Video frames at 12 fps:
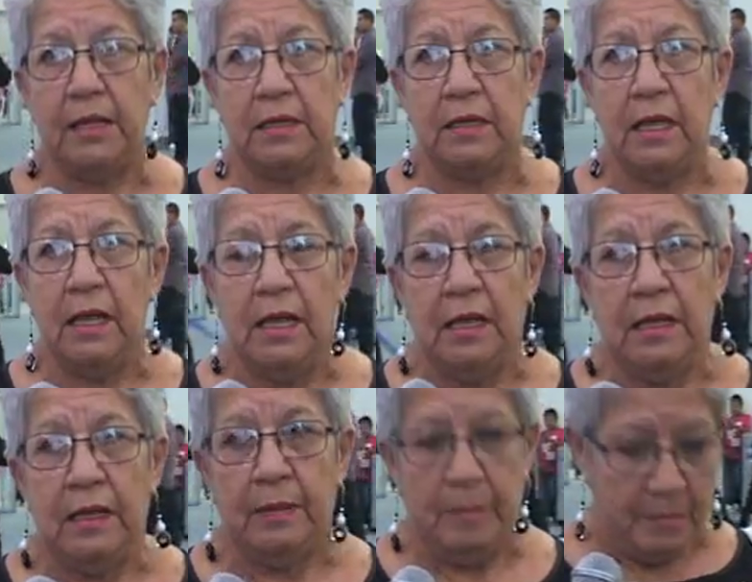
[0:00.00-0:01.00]
Y
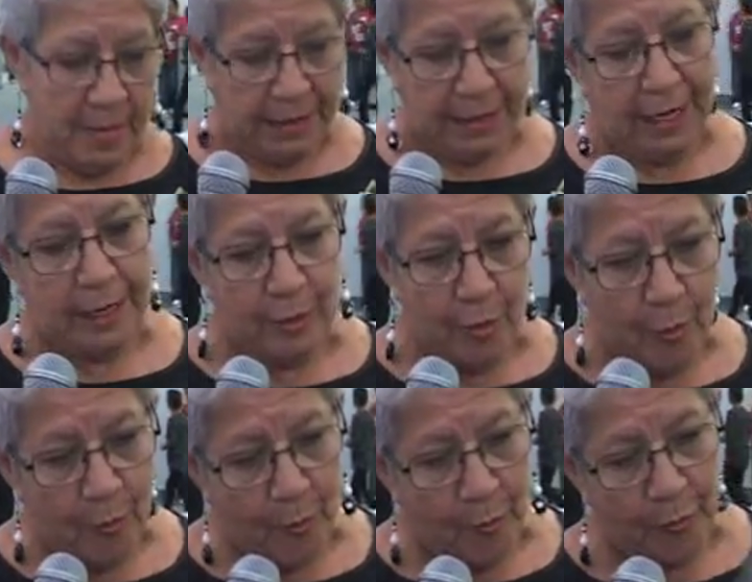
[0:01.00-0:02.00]
me regaló
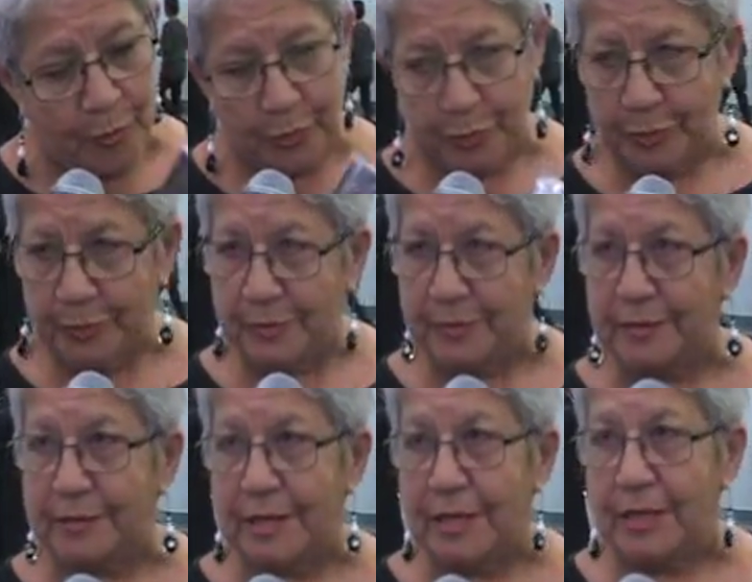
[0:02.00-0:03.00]
un
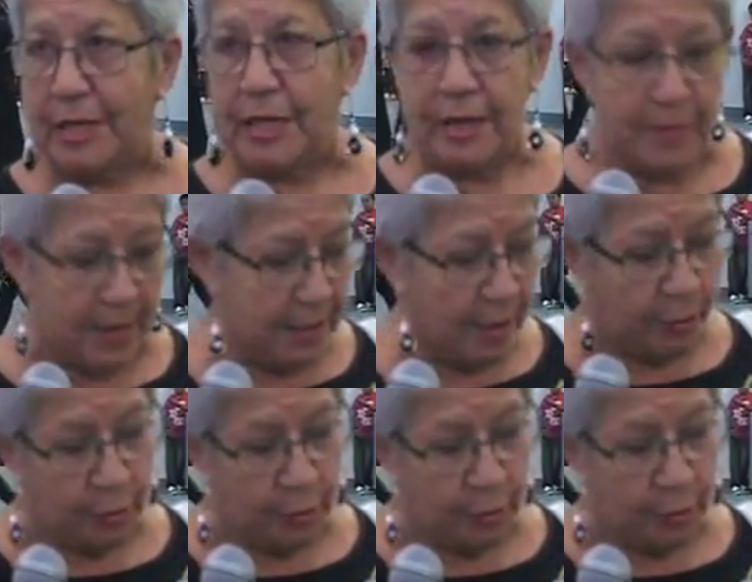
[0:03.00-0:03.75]
CD, ¿verdad?